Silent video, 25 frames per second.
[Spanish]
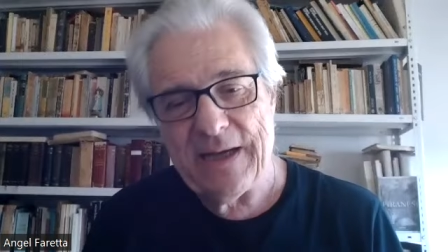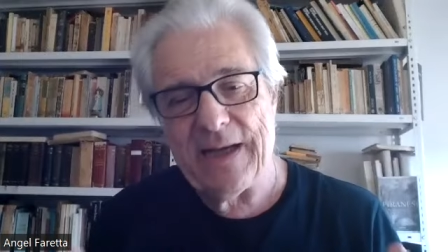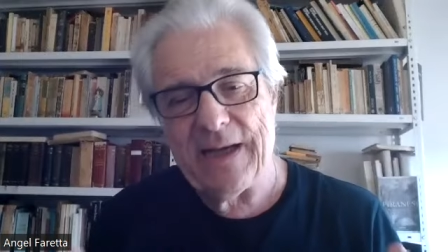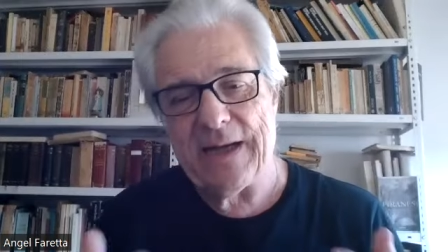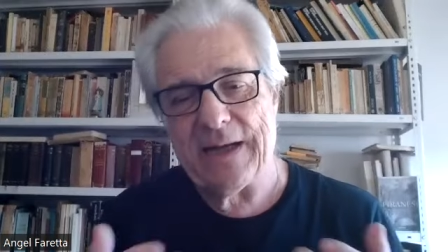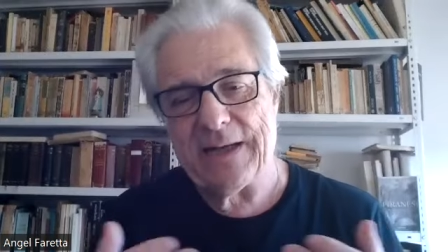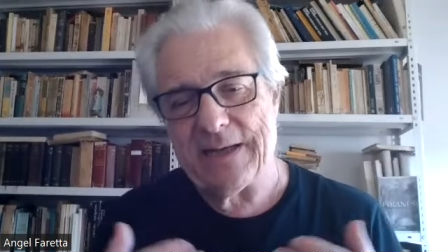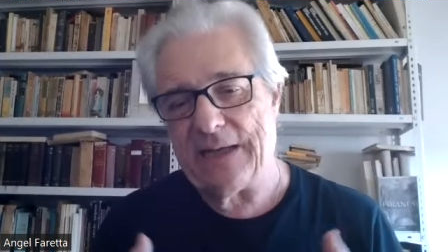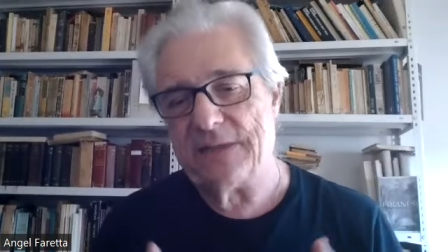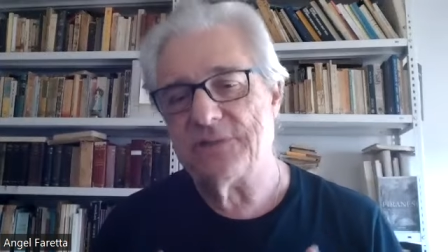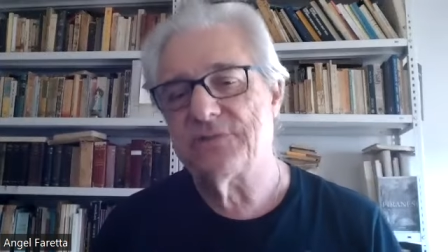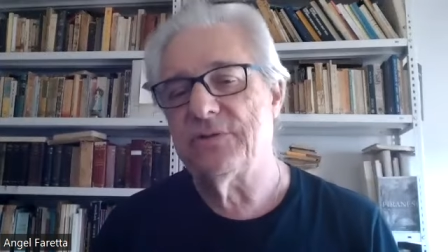
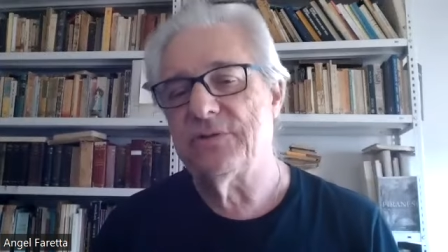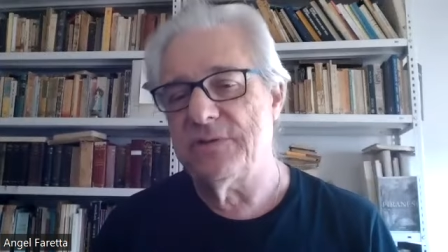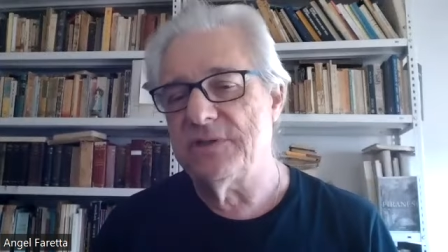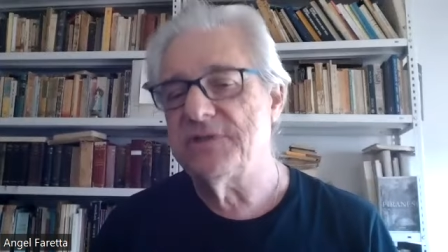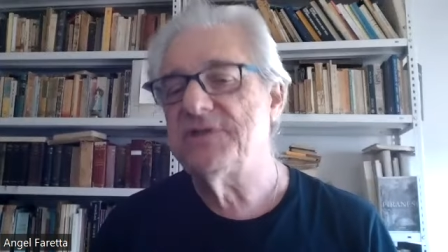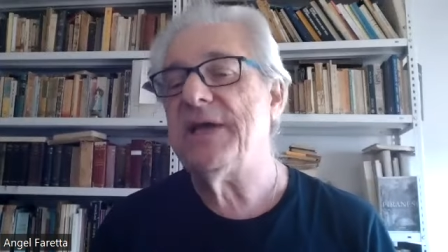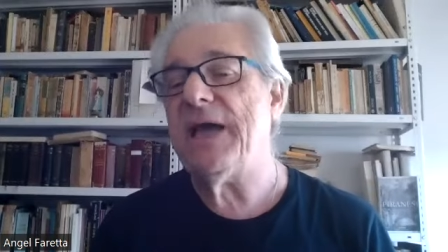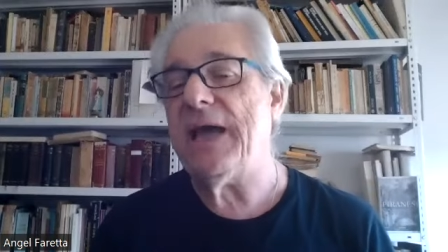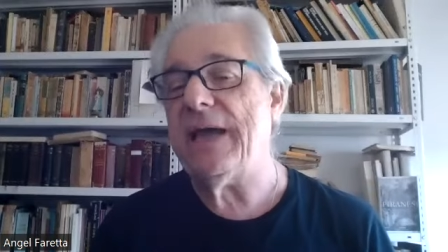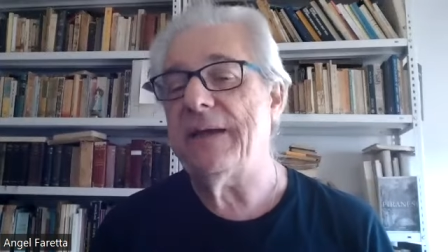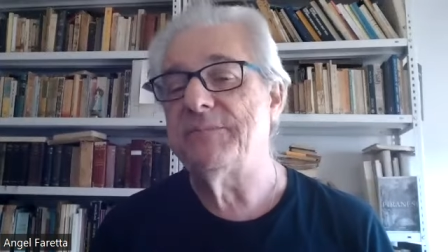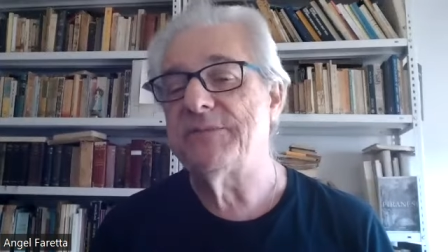El caso
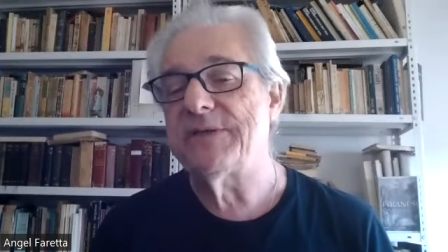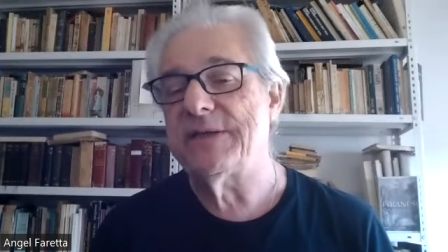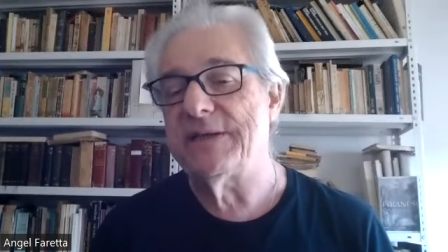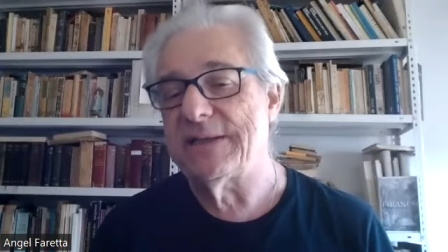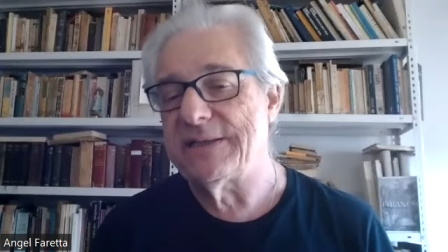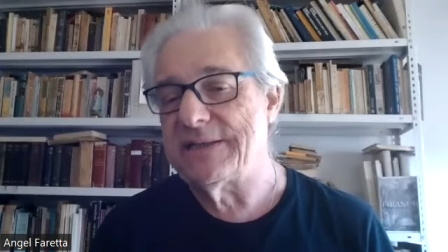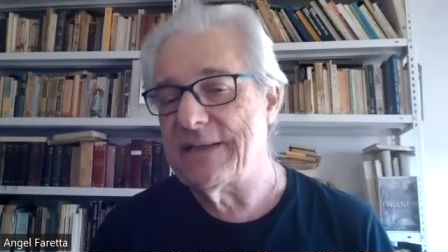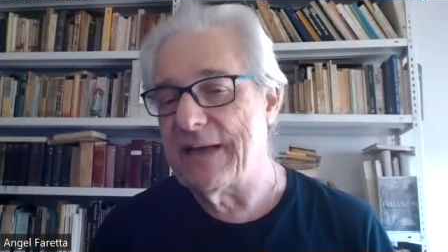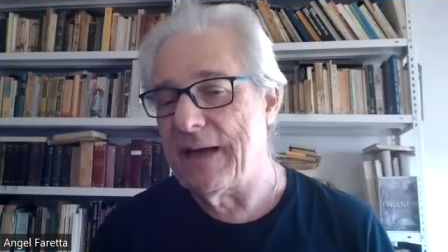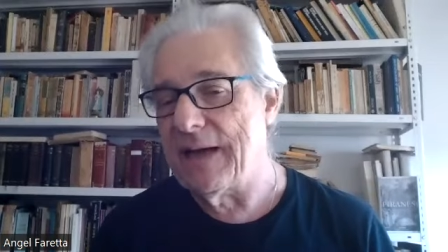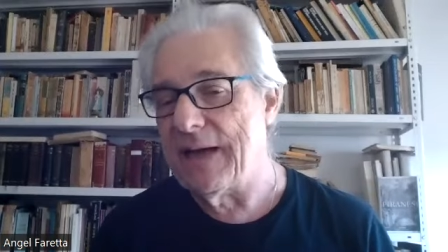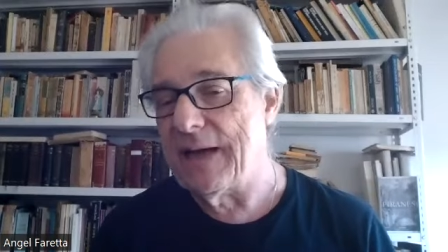de James en
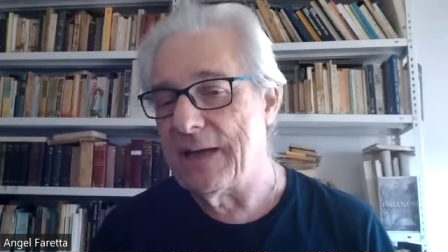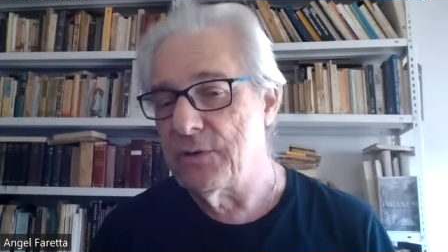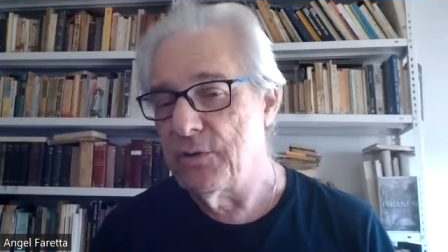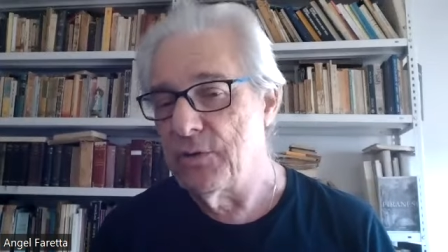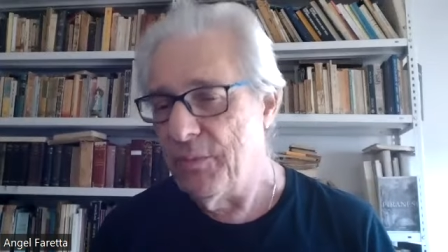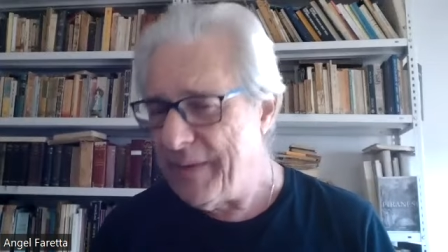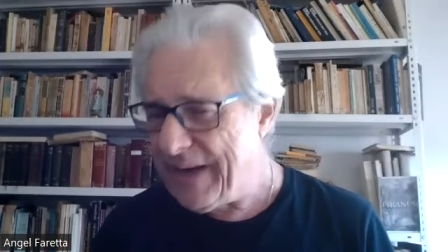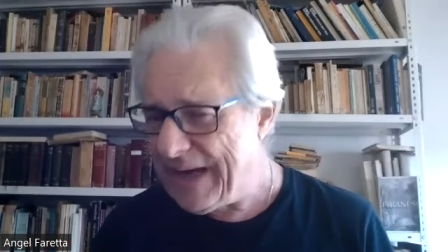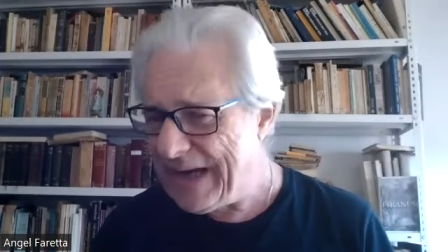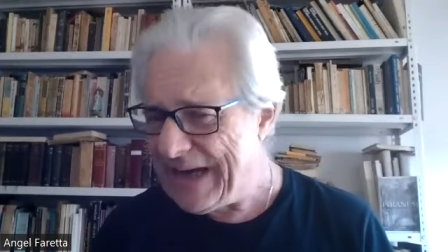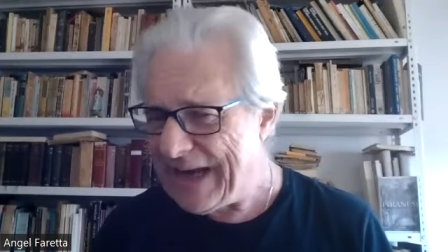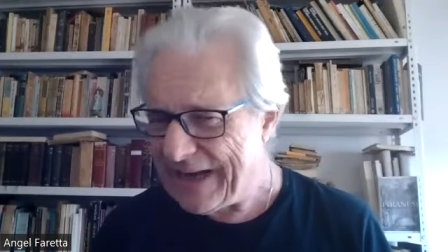esta
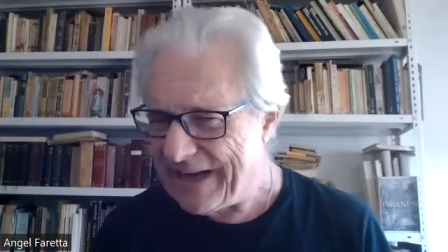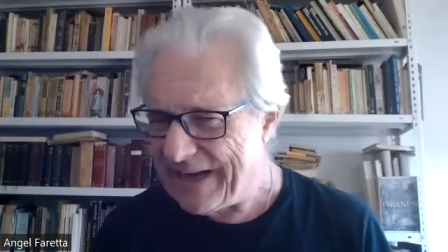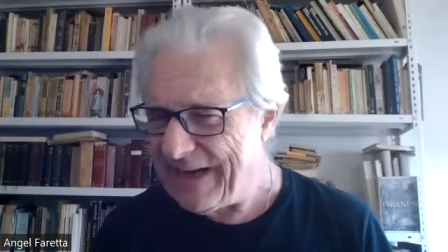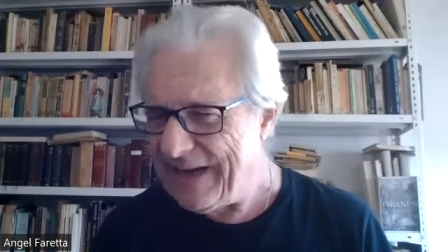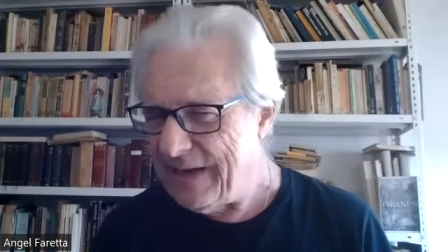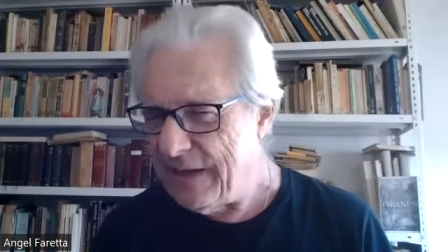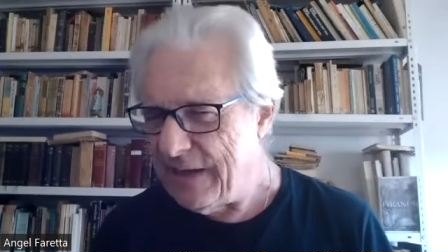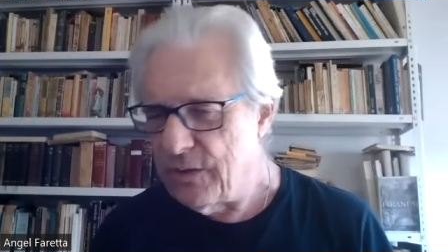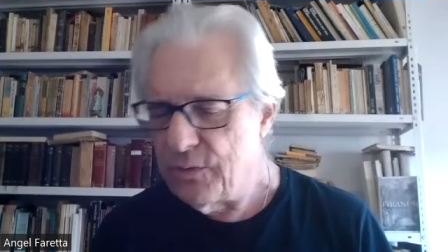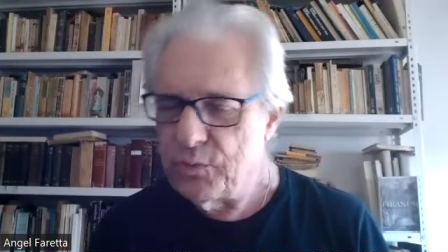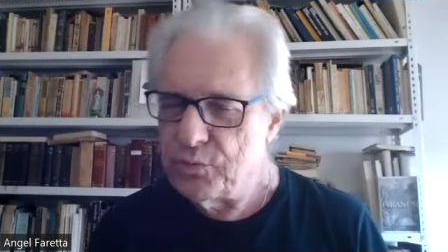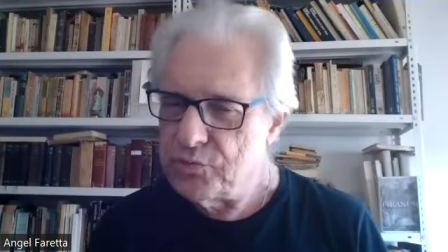novela, que
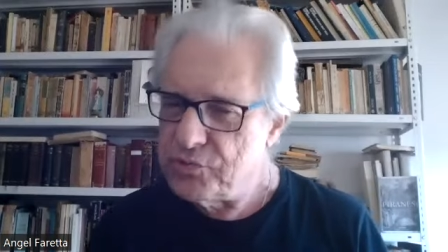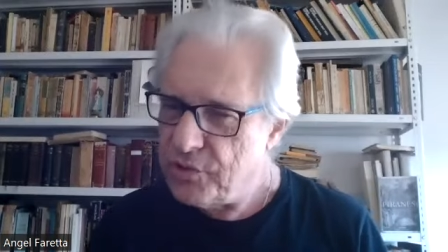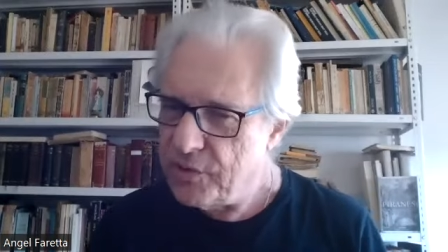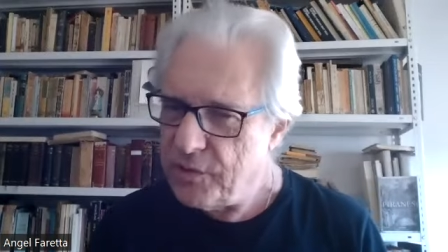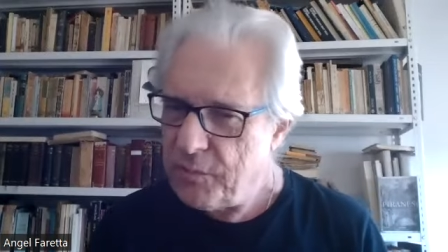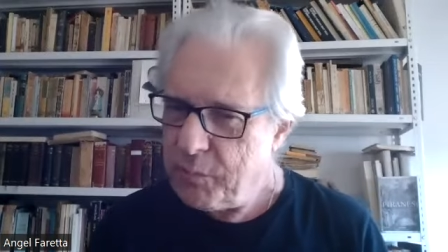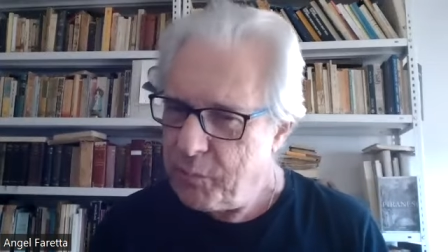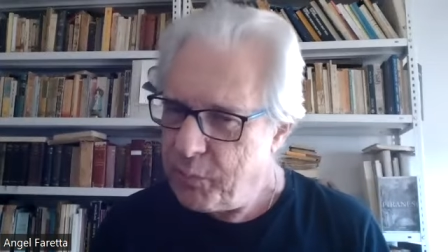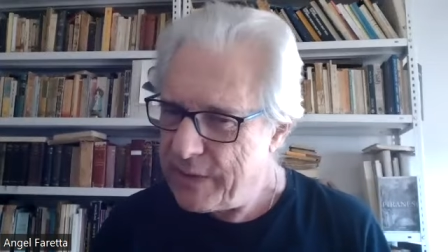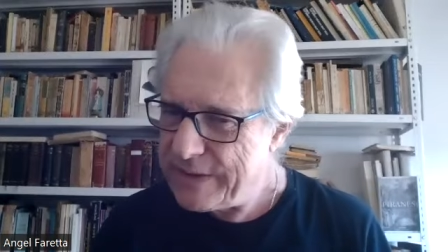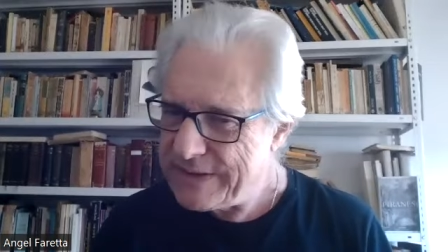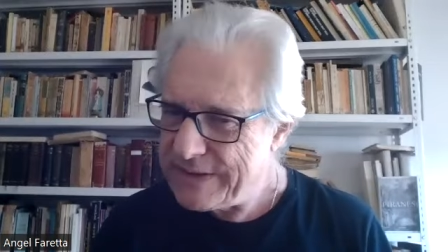él incluso
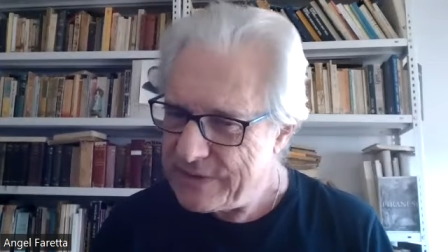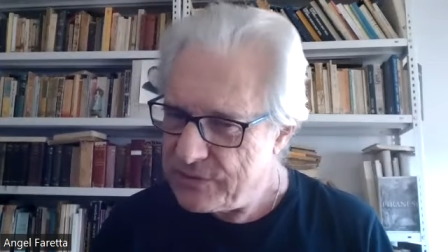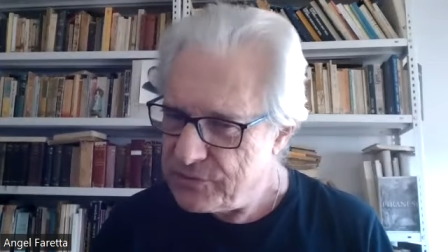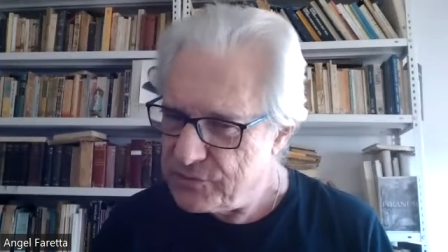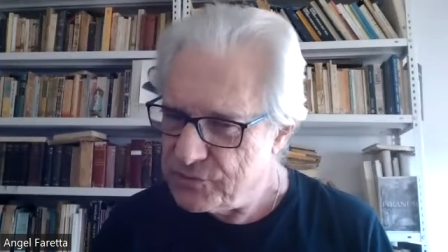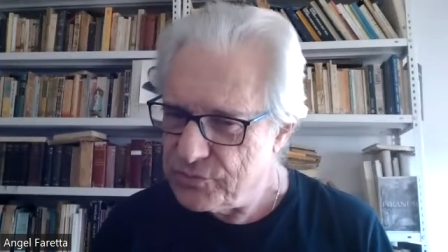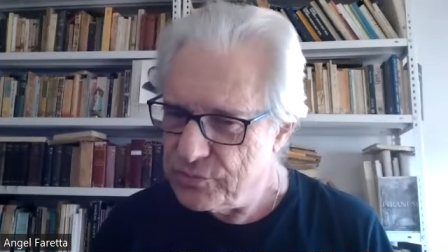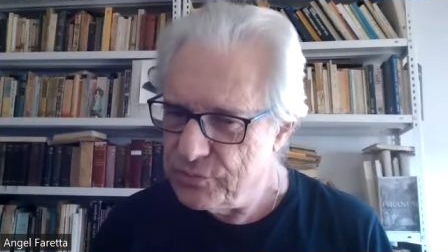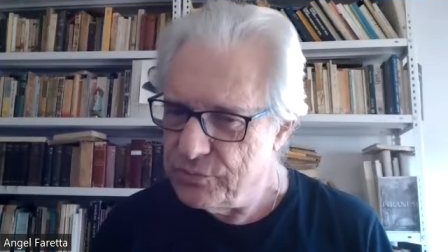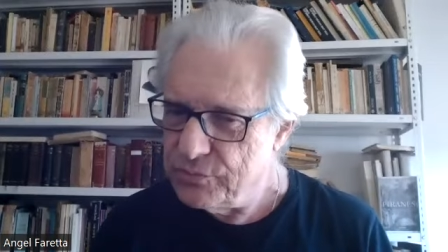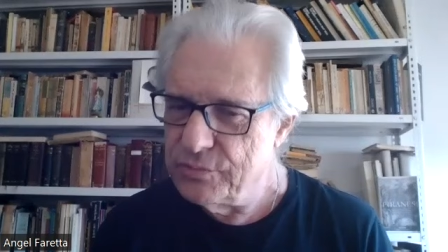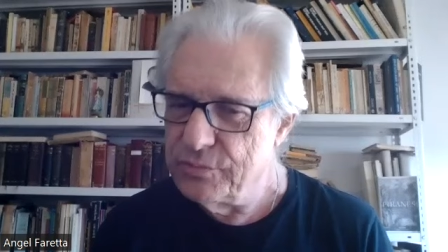después en
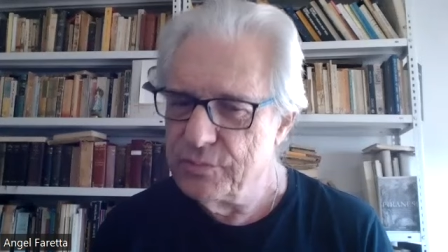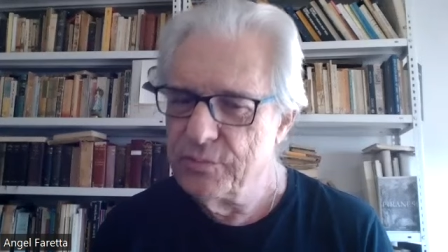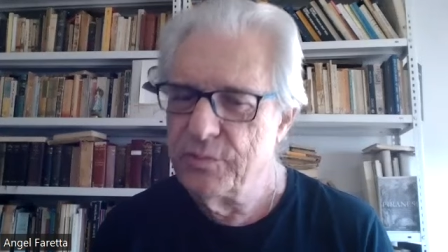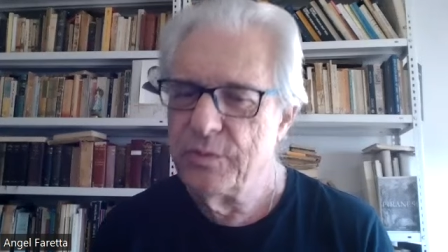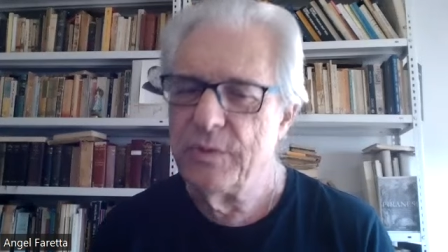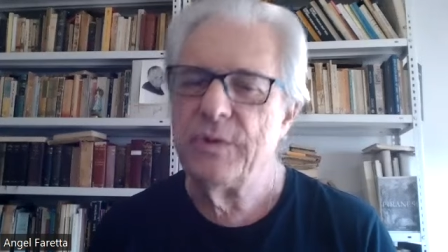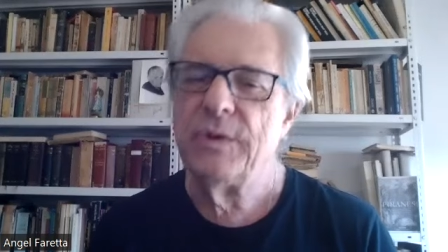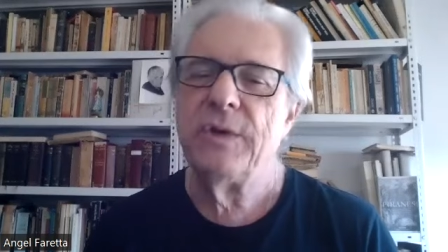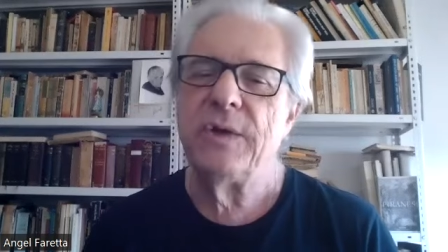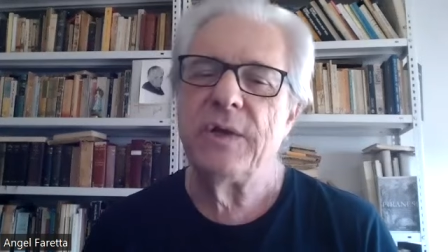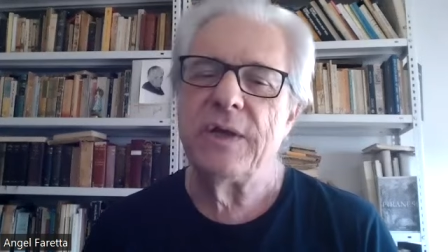su,